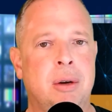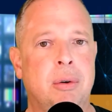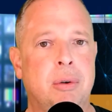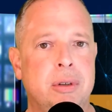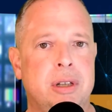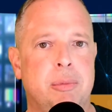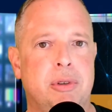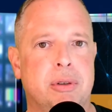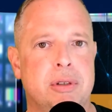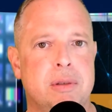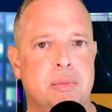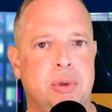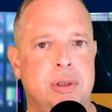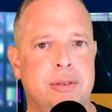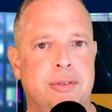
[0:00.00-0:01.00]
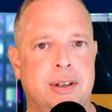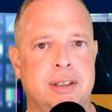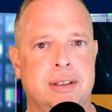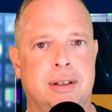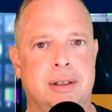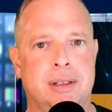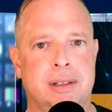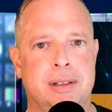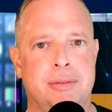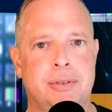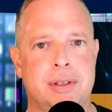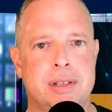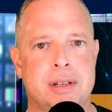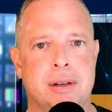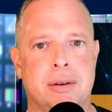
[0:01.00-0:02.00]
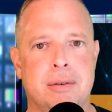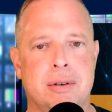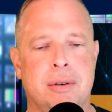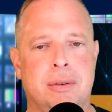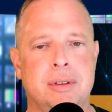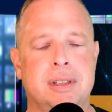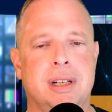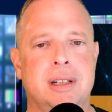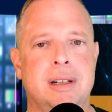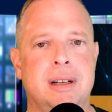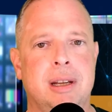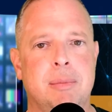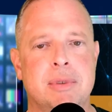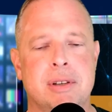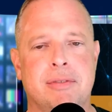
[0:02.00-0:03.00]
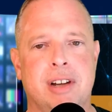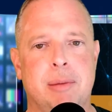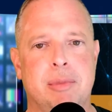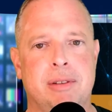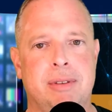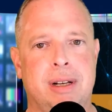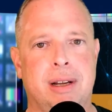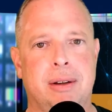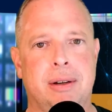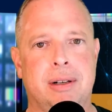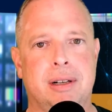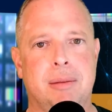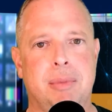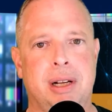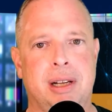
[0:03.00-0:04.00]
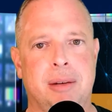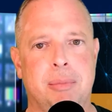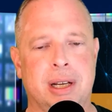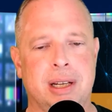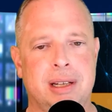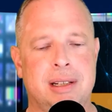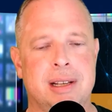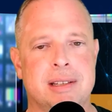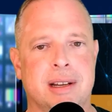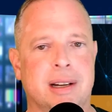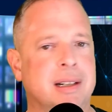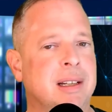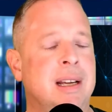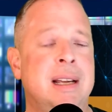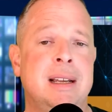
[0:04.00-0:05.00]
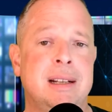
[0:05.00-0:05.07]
und ihr benutzt Multifaktor-Authentifizierung und dann gibt es auf einmal wieder irgendeinen Medienbericht, der sagt,